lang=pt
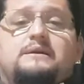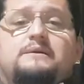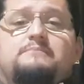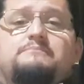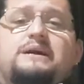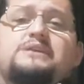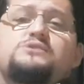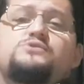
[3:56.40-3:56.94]

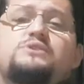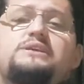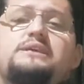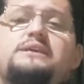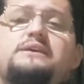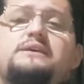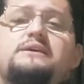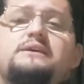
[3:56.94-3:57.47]
Mas o
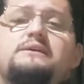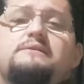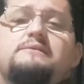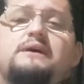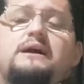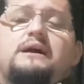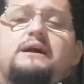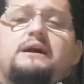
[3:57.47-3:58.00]
que
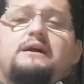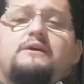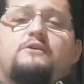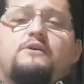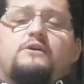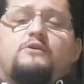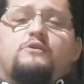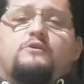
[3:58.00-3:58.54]
é,
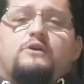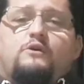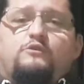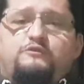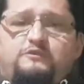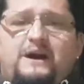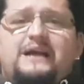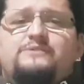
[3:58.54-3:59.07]
o,
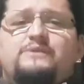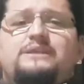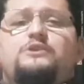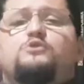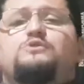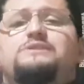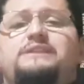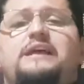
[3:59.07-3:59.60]
fato é
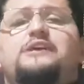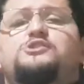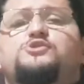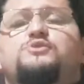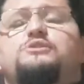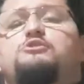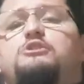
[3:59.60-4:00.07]
que o texto que o